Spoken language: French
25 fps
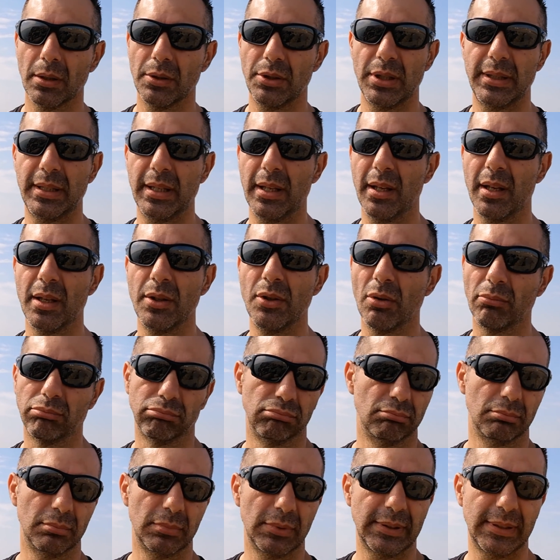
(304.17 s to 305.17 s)
J'étais, non,
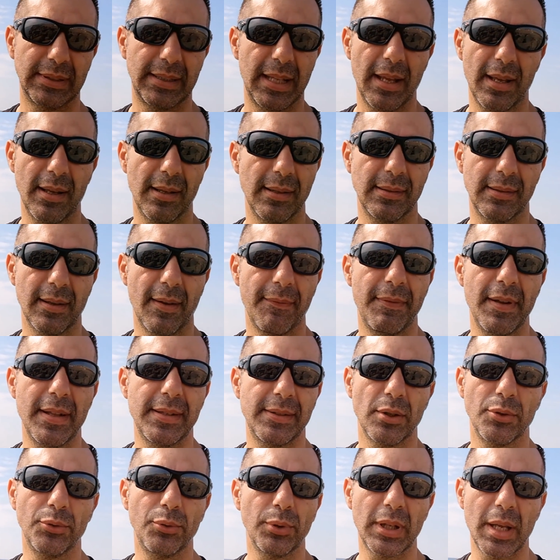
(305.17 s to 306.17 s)
en fait,
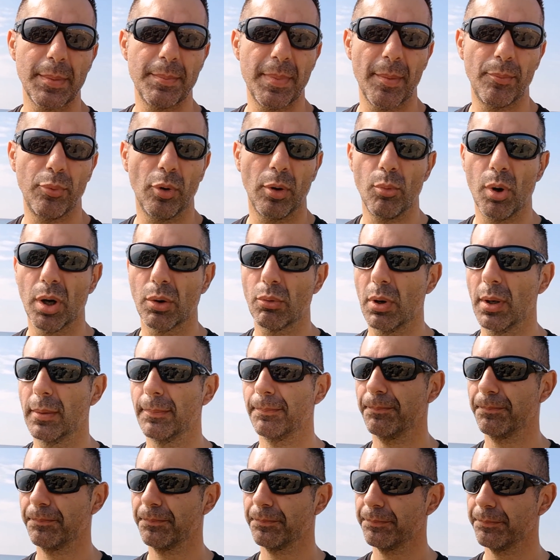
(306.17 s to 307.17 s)
c'est un truc qui n'est pas pour moi. Quoi.
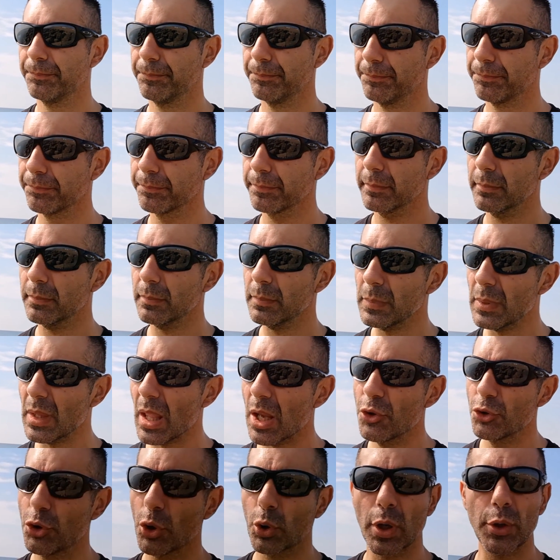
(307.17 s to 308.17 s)

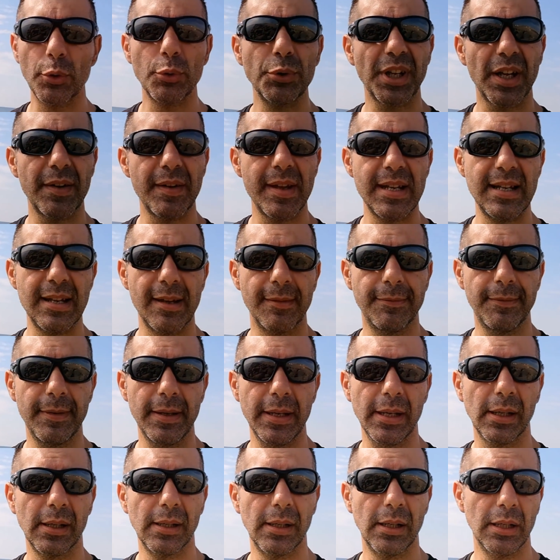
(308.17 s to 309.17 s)
J'ai collègue du travail, il l'a
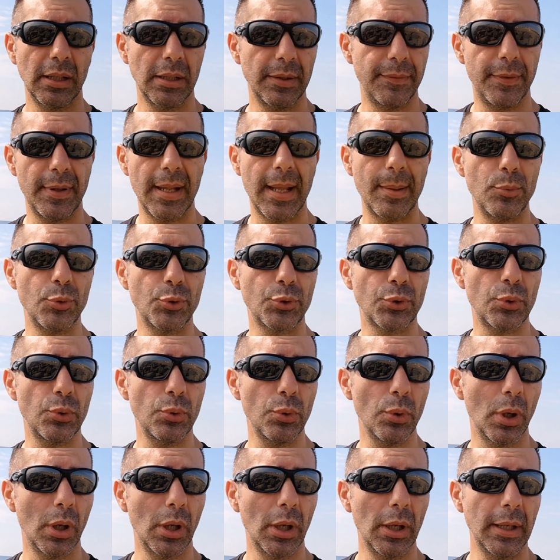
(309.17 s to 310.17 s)
fait, il fait de la
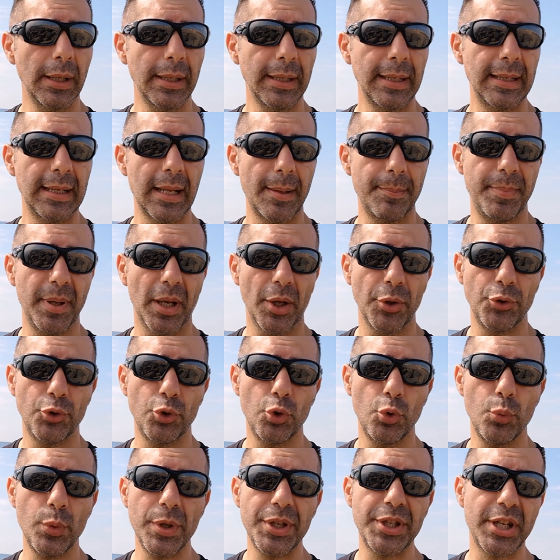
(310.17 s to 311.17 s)
muscu, il a
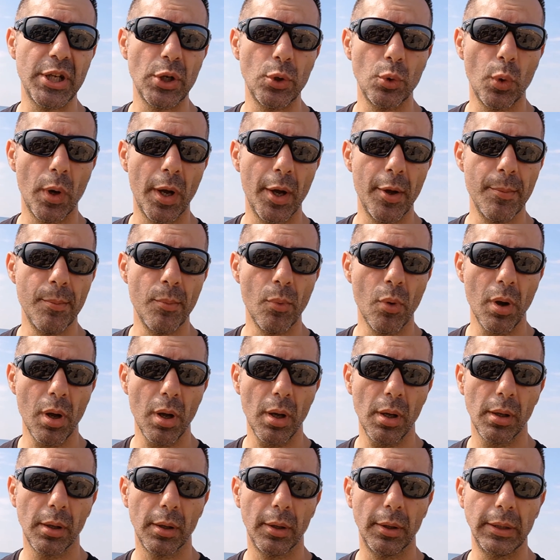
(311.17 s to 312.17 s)
perdu 8 kilos à un
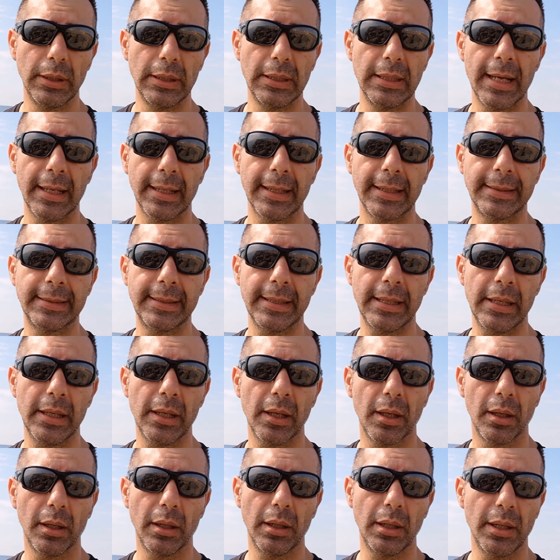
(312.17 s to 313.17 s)
mois, il a
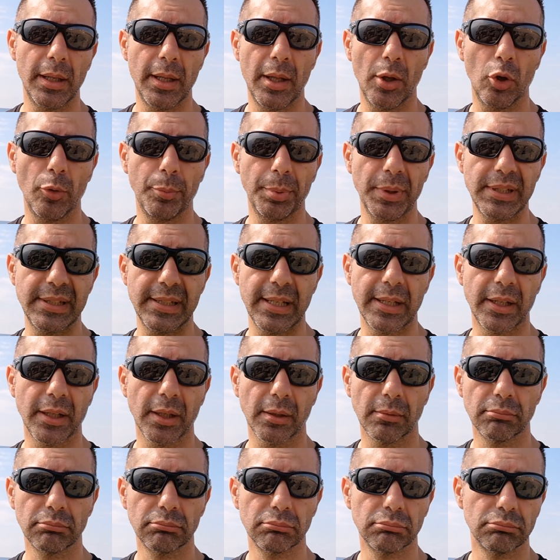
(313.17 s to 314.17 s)
arrêté et en a repris 5.
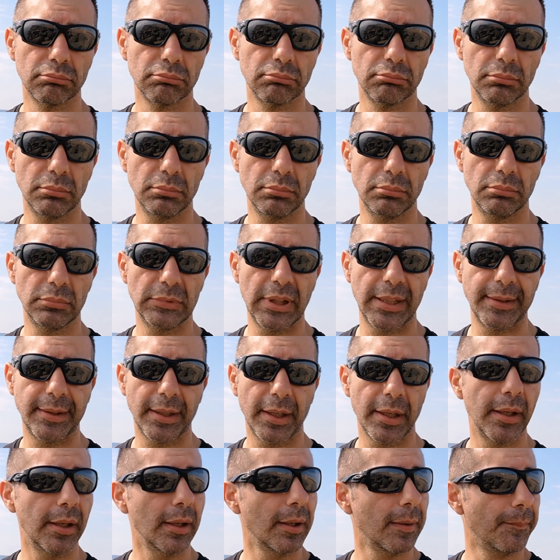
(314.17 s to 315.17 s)

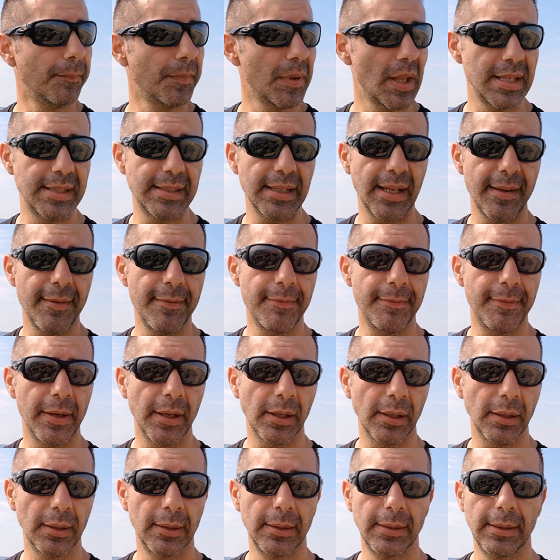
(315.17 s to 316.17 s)
D'entrée, hein. sans rien
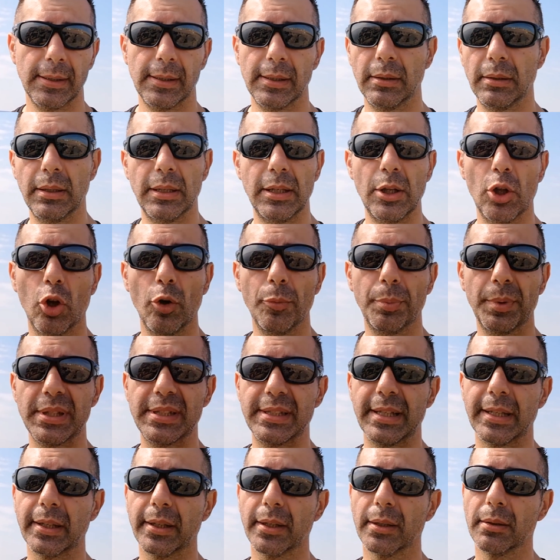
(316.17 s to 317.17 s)
faire, il en a repris
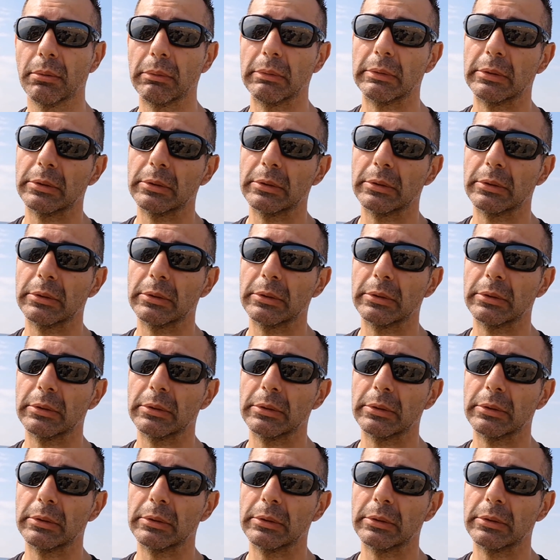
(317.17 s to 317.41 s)
5.